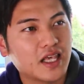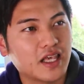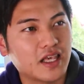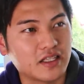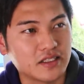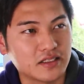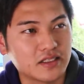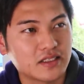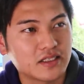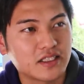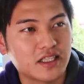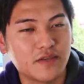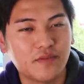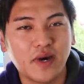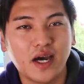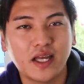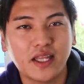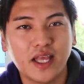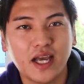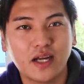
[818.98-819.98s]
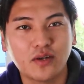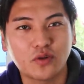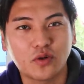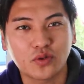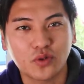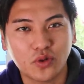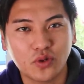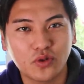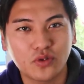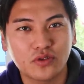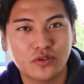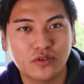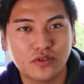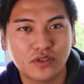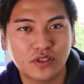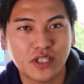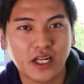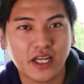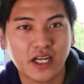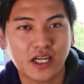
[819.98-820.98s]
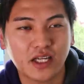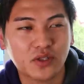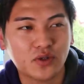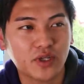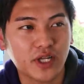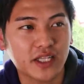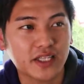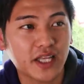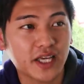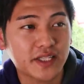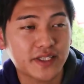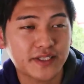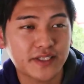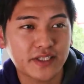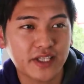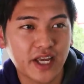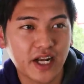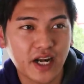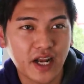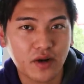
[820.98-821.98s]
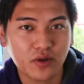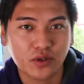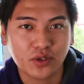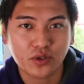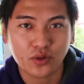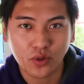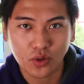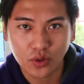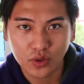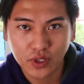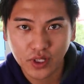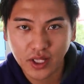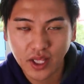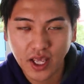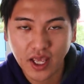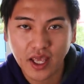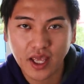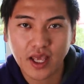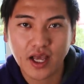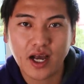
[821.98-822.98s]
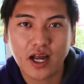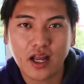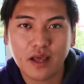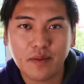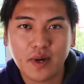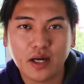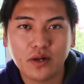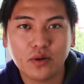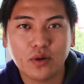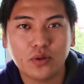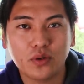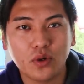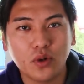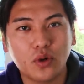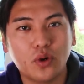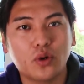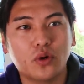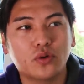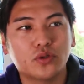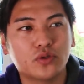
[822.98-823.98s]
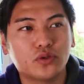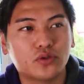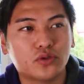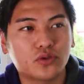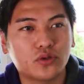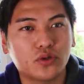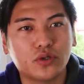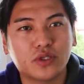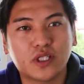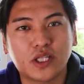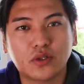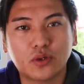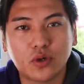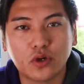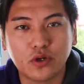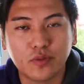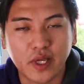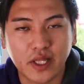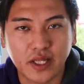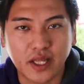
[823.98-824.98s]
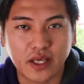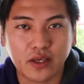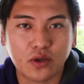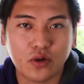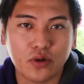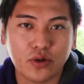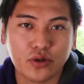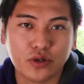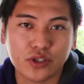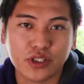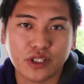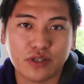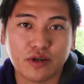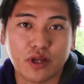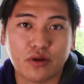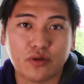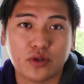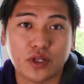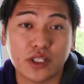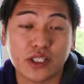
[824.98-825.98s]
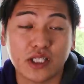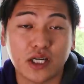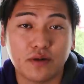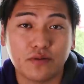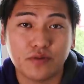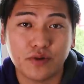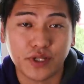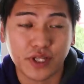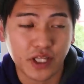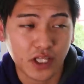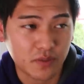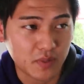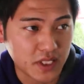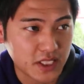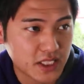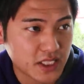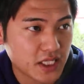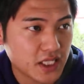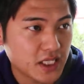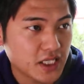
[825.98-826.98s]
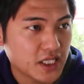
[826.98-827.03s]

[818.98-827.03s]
うん、ギバーであること何か人に与え続けられる人であればあるほど、うん、そういった局面で協力してくれる人たちが増えてきます。